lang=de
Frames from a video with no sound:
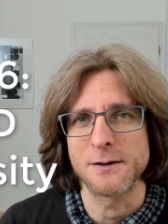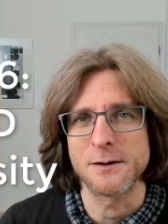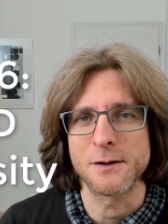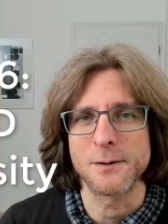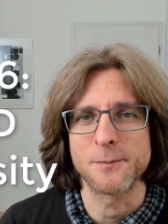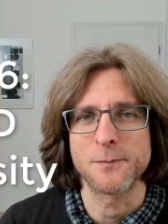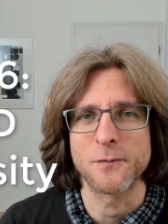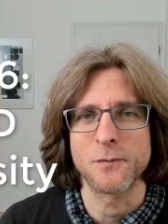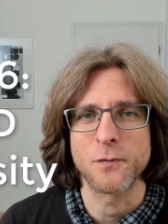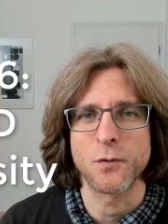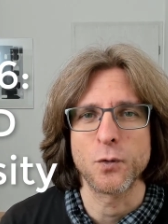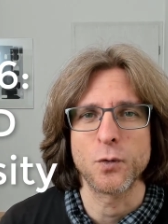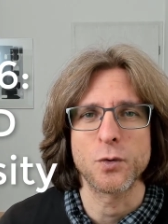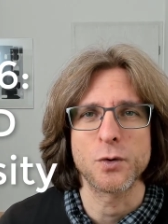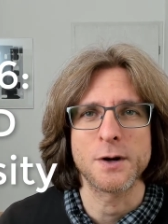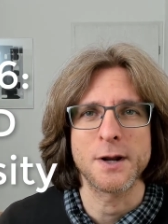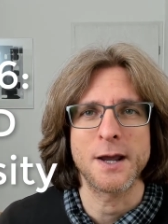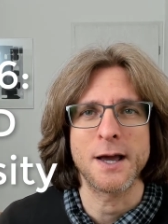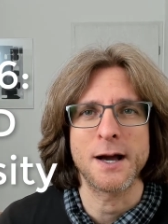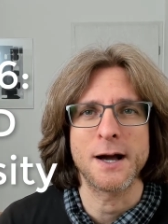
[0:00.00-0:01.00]
ähm, wo
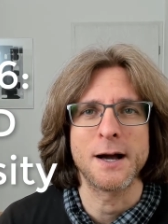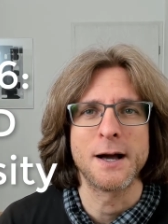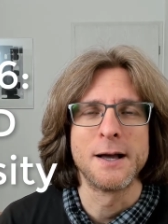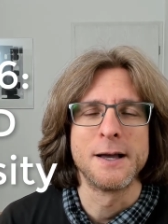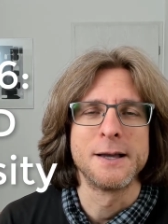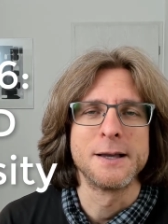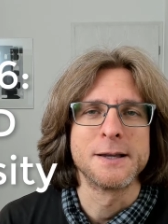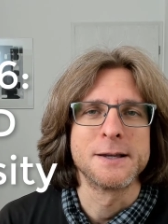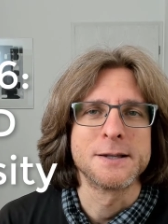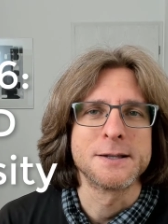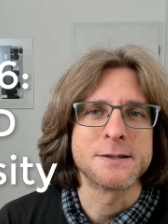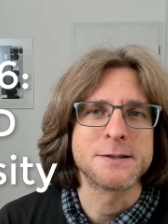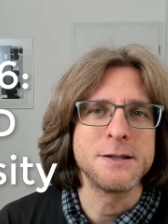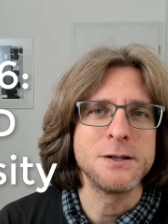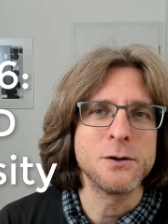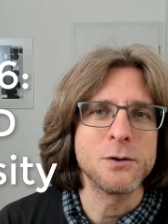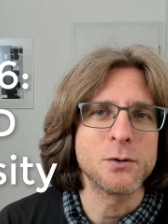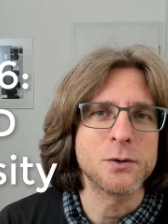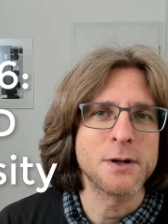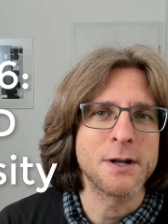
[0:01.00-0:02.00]
der
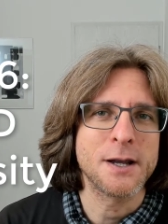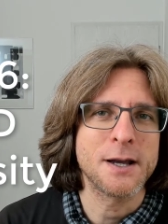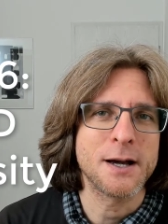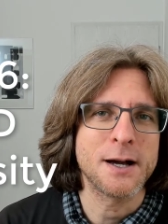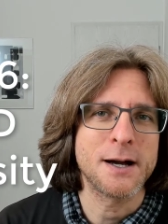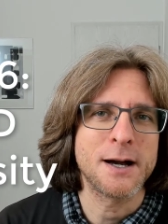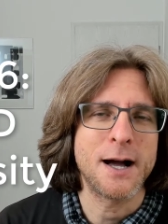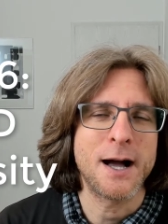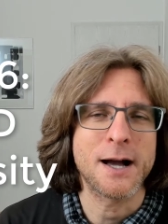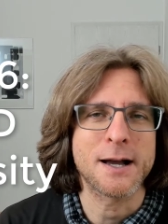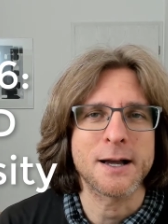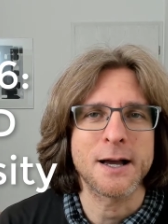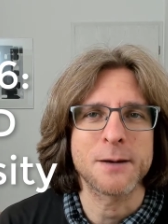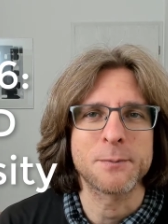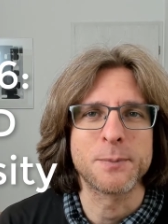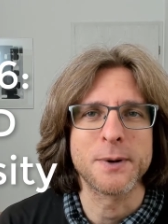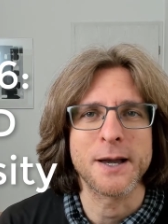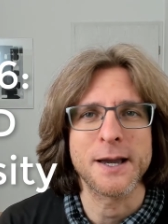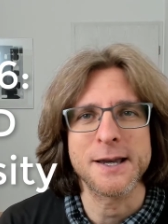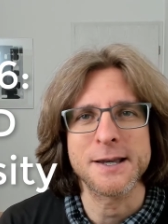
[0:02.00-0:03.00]
CEO der
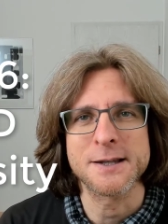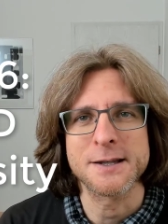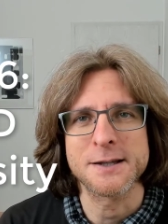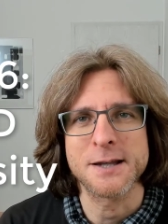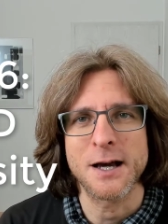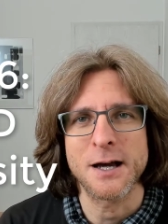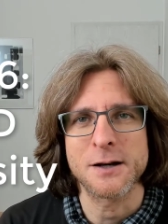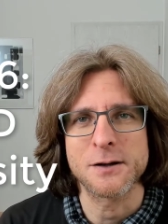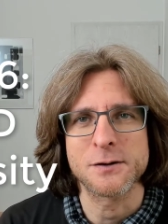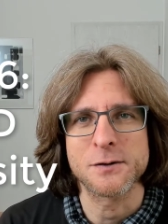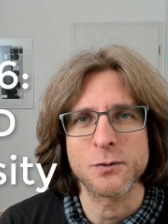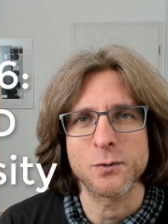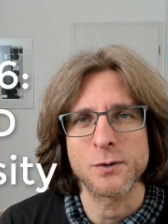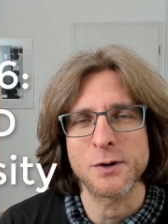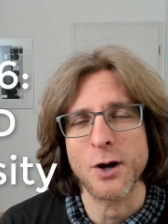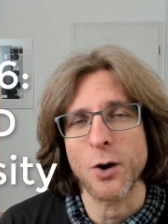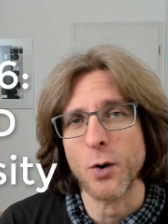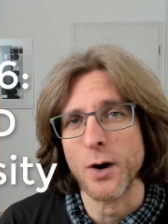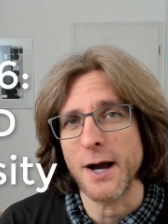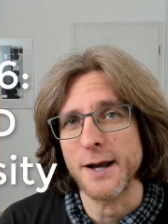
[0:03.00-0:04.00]
Ackert berichtet hat
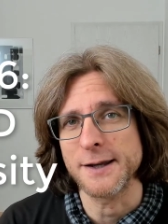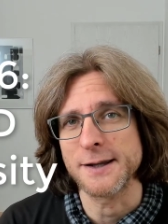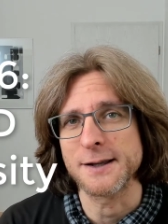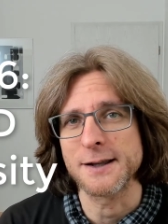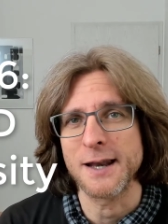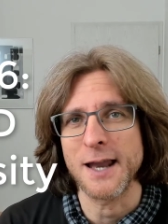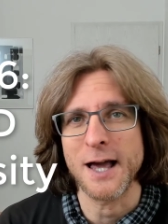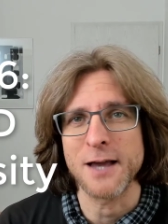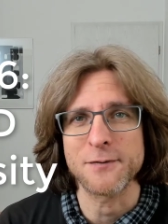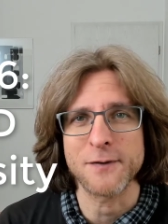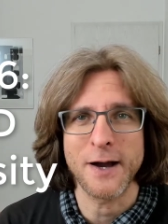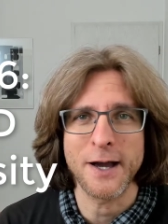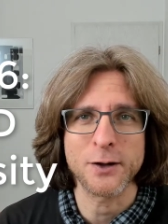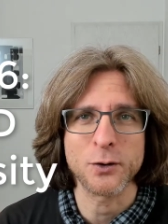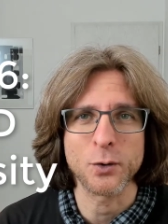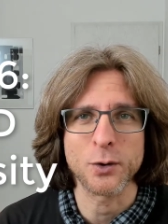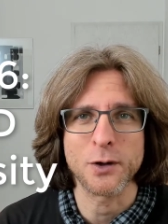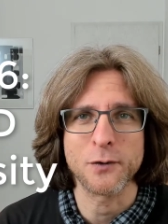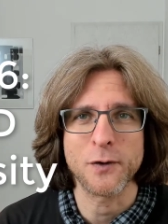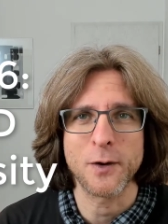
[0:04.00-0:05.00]
und auch einige
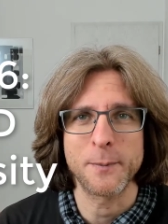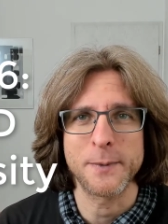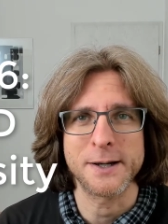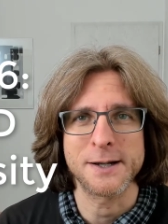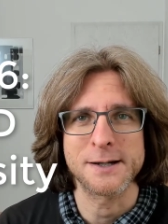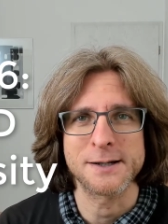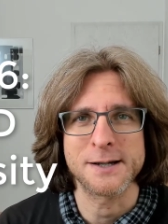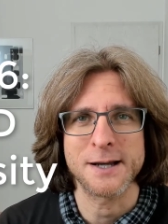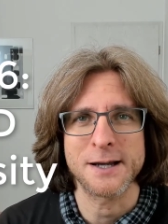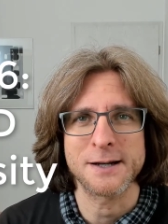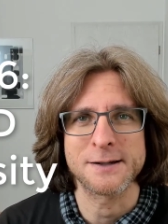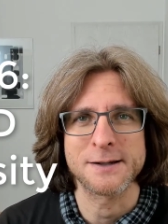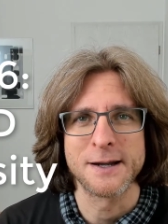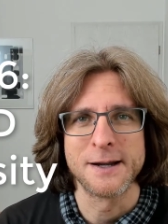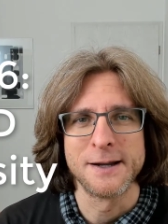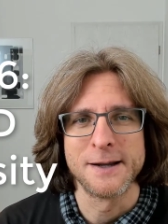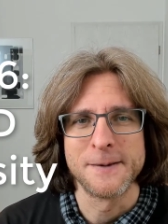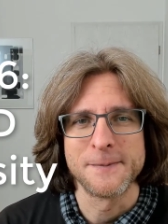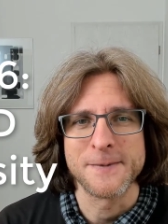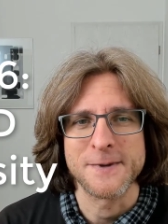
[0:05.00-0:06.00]
Live-Eindrücke vermittelt hat,
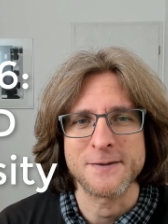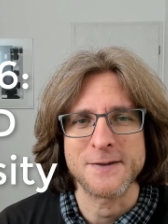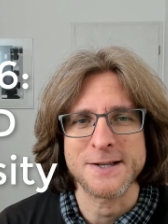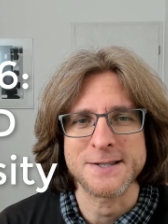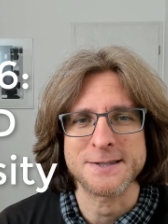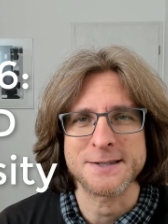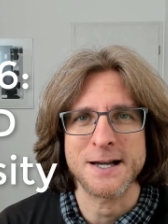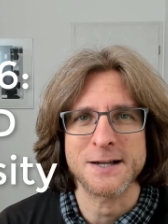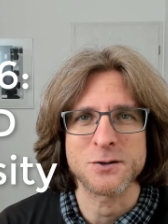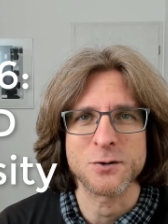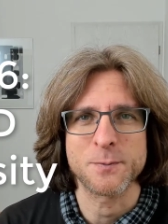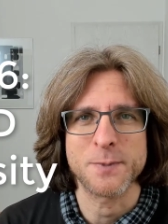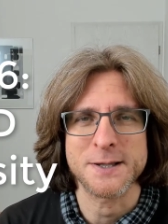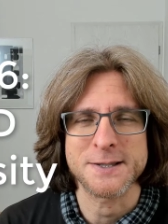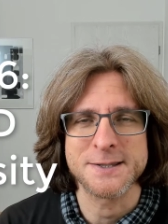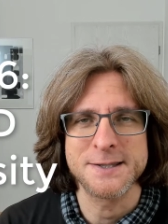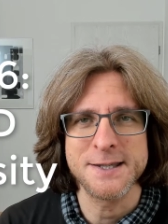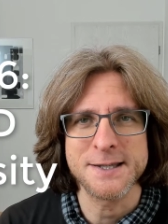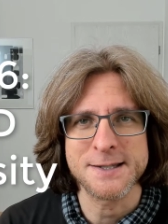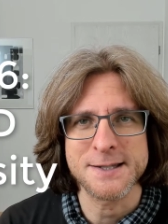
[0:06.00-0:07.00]
was da so
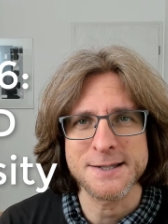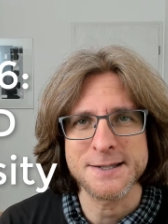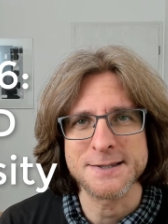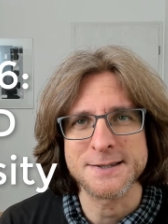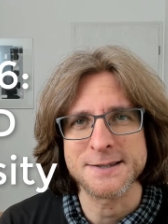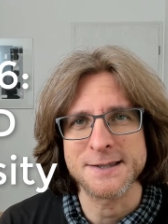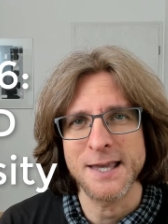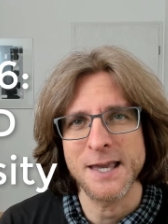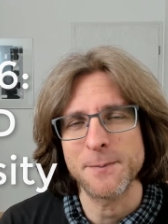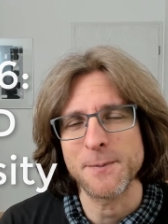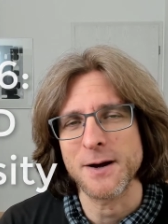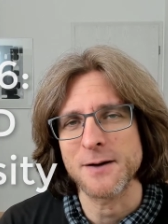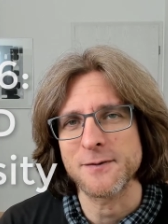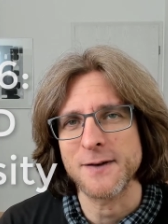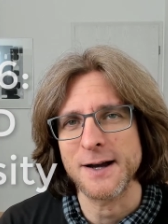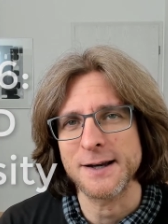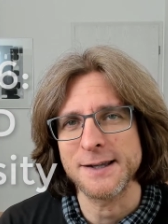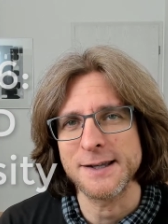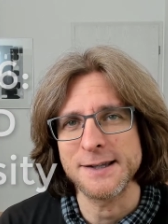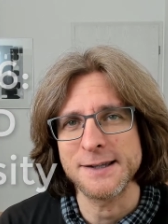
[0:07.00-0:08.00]
passiert ist. Thema
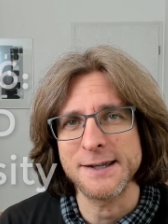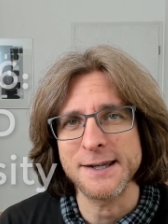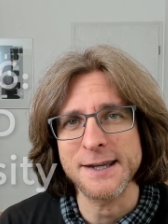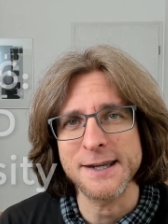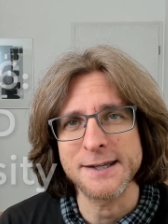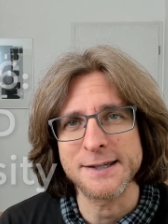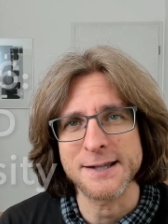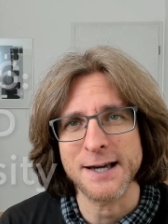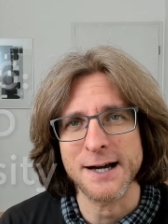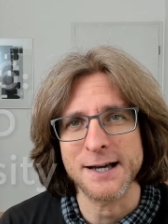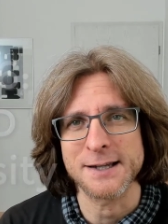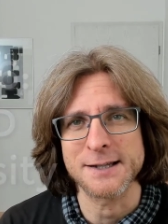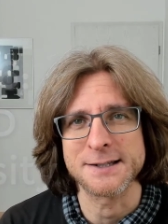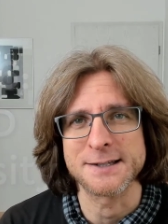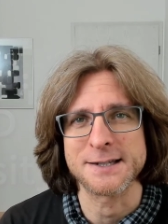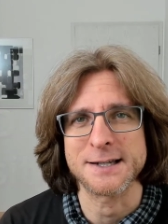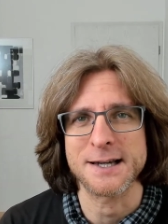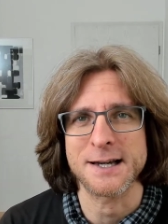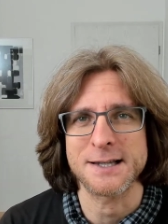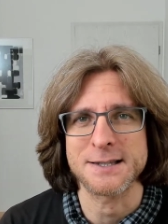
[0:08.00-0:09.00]
war die digitale
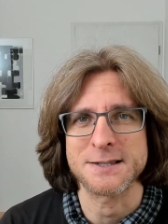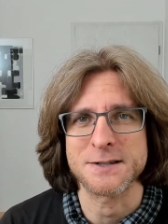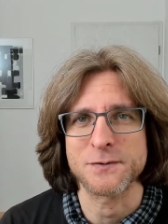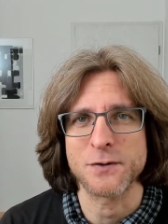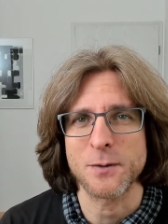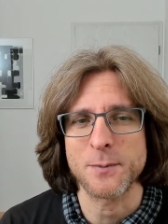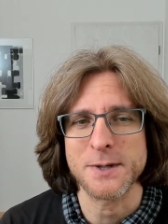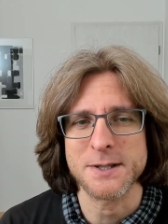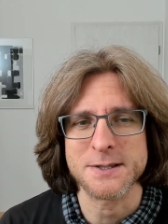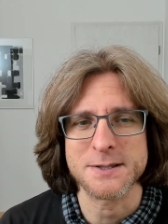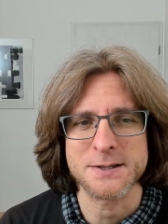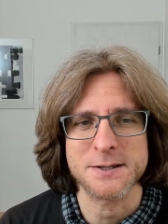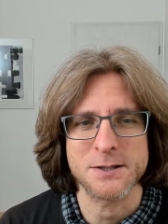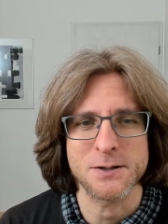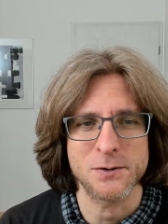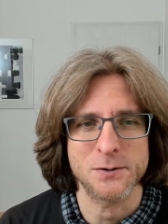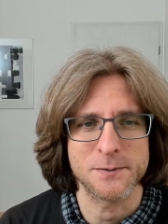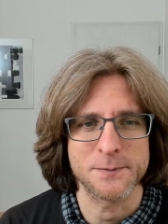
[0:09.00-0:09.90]
Transformation.